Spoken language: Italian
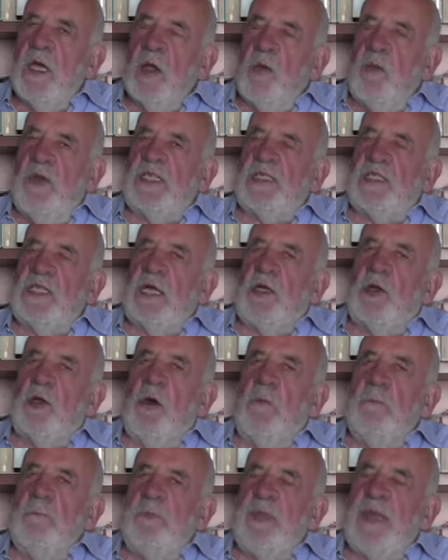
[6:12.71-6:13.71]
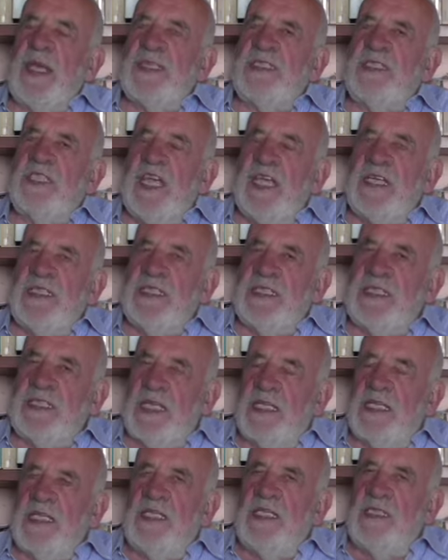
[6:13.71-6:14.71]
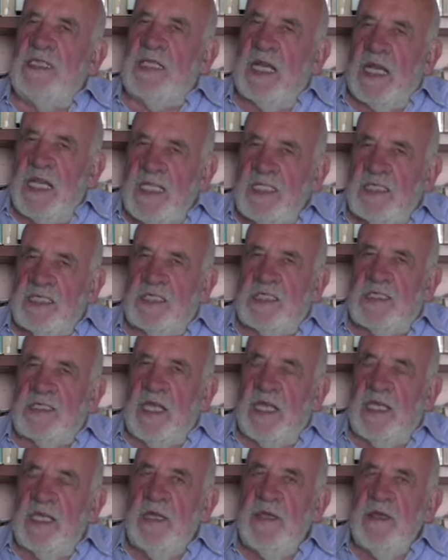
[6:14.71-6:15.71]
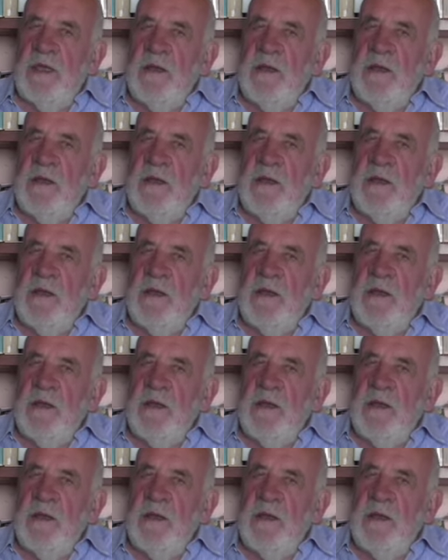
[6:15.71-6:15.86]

questa compiacenza nel triste.